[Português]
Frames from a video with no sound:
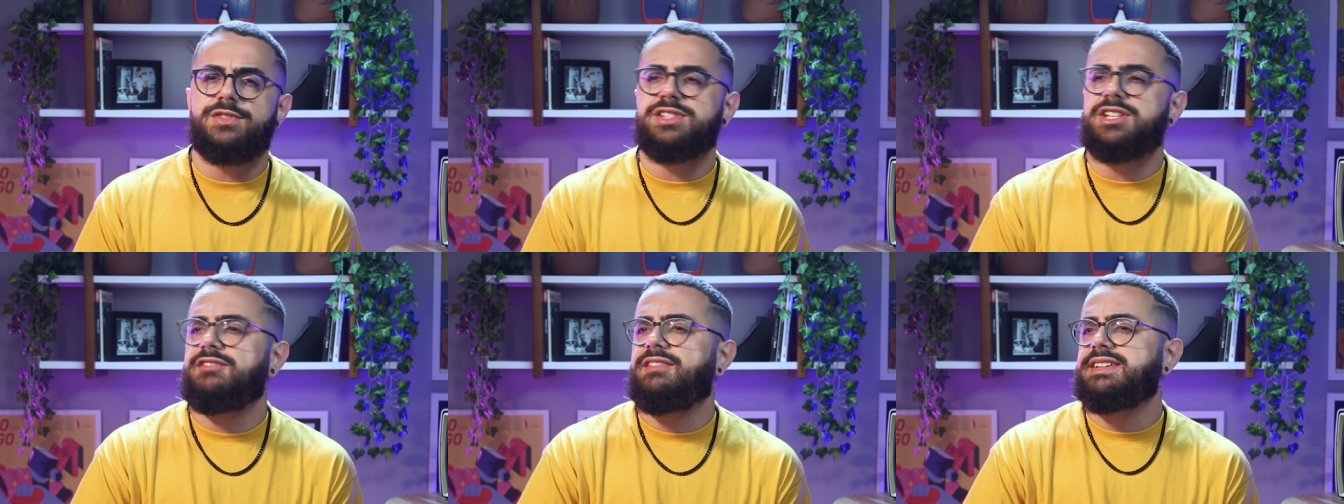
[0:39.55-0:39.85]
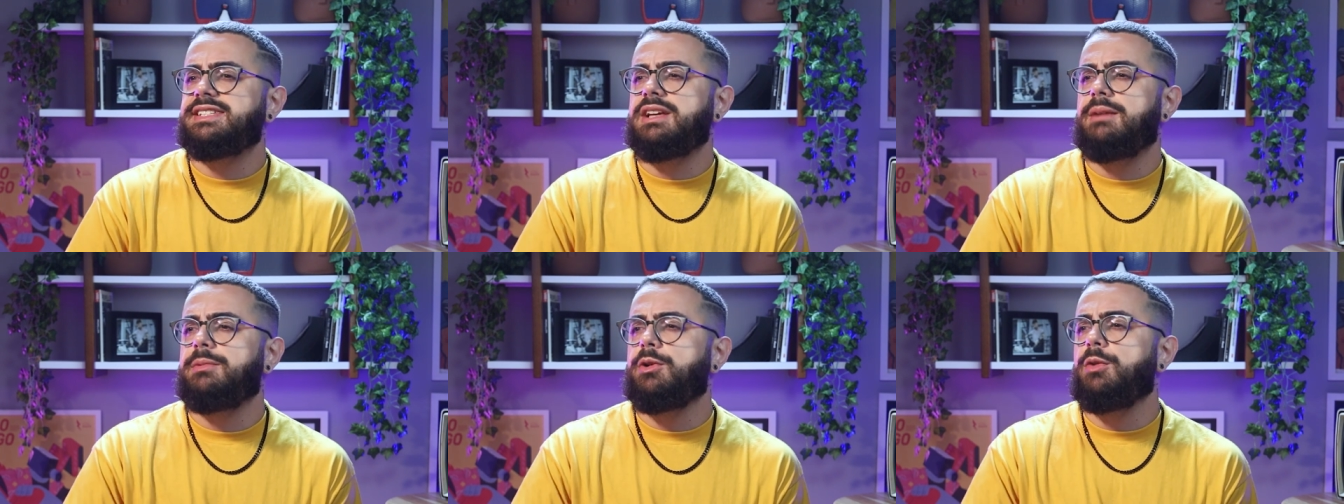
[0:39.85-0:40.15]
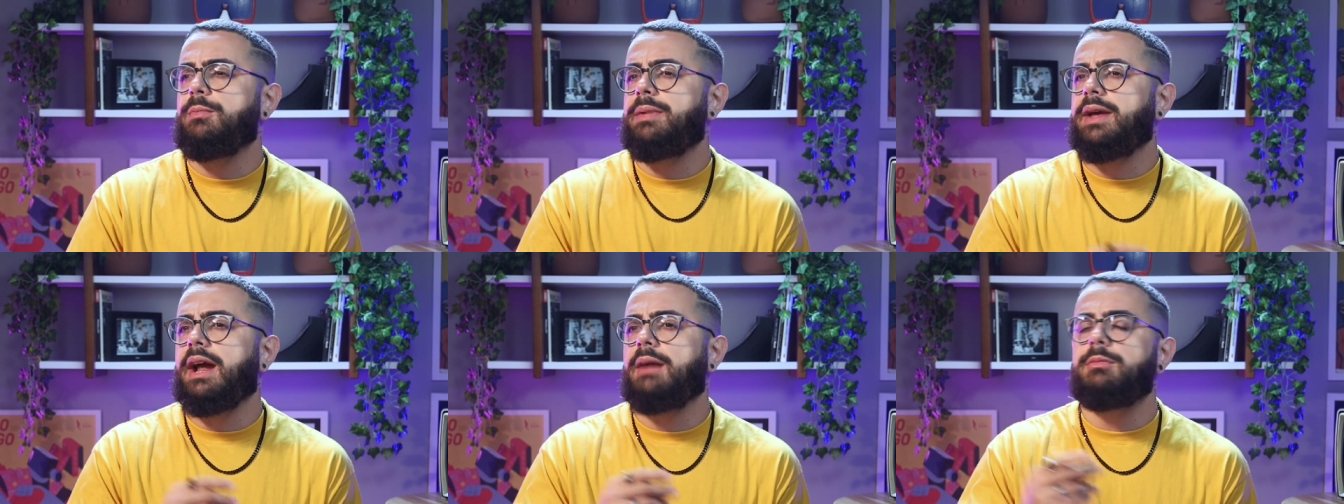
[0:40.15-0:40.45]
você vai saber
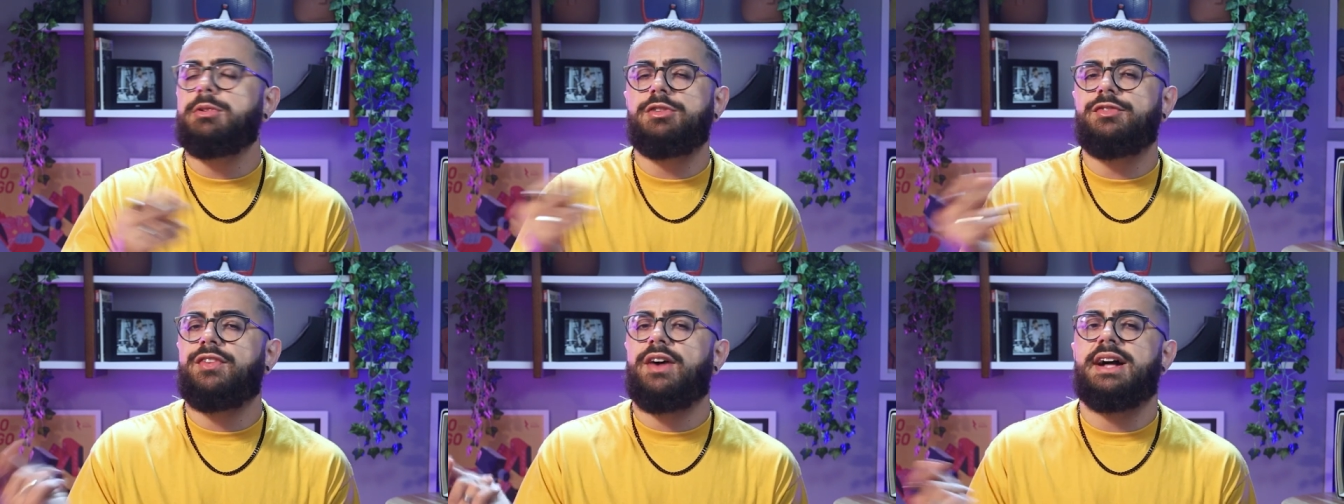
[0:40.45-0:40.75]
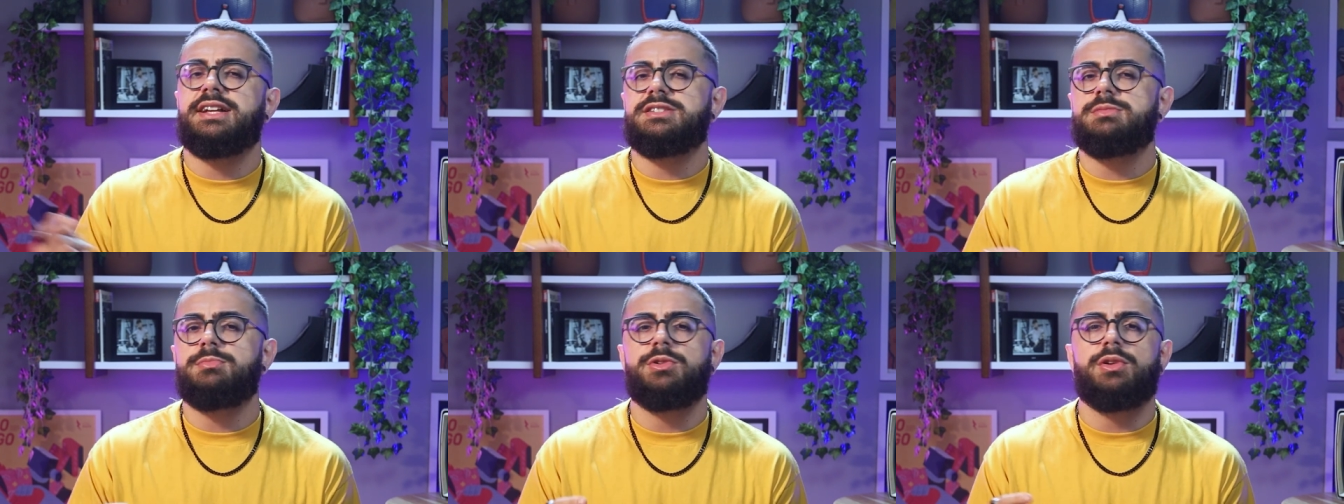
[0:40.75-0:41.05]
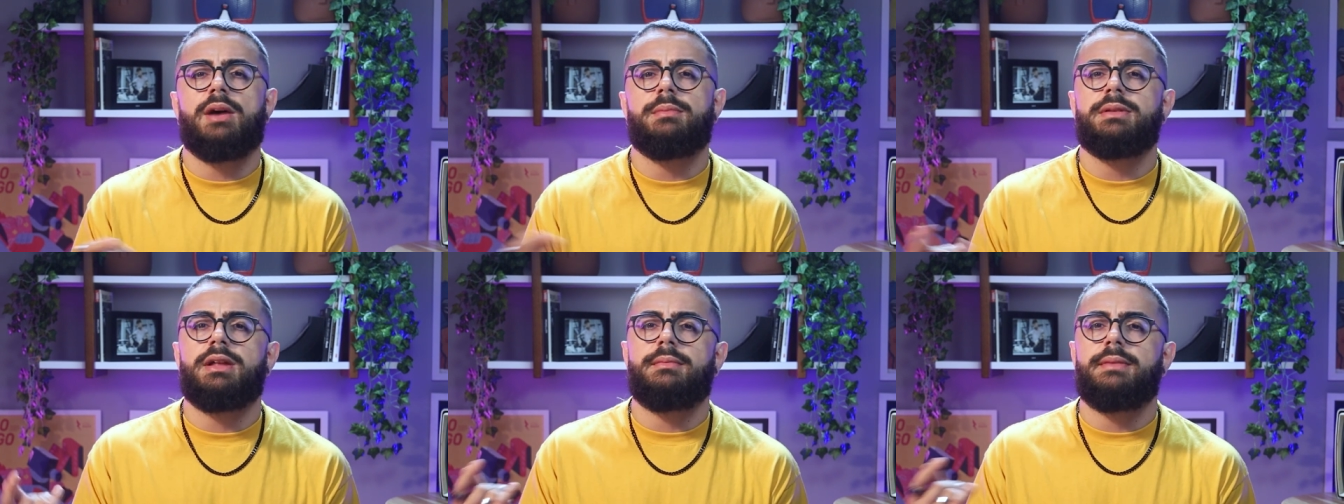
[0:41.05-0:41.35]
operar muito fácil,
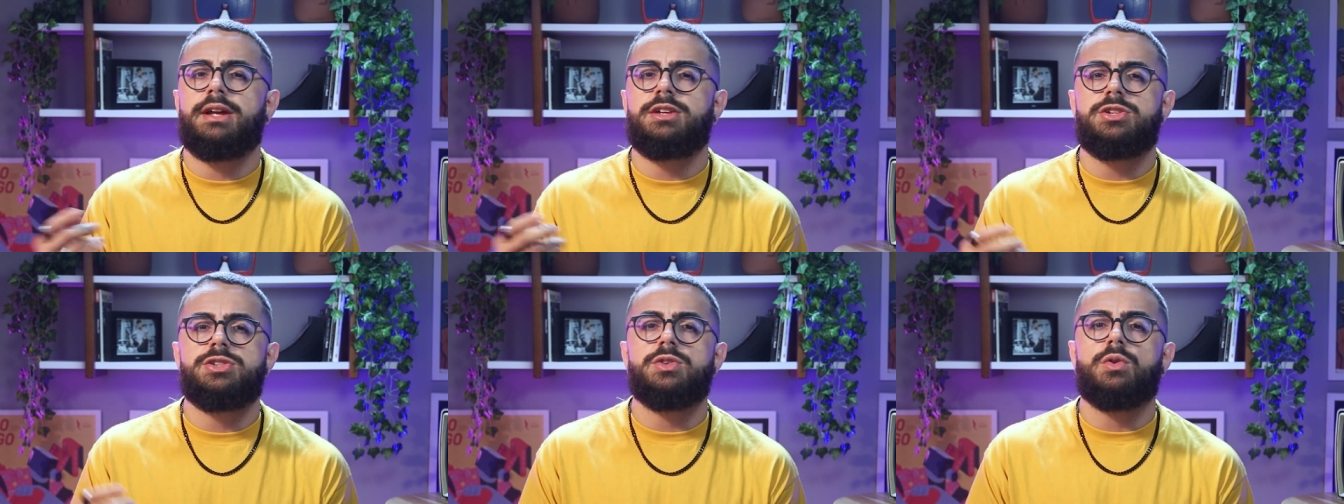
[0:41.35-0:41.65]
muito rapidamente,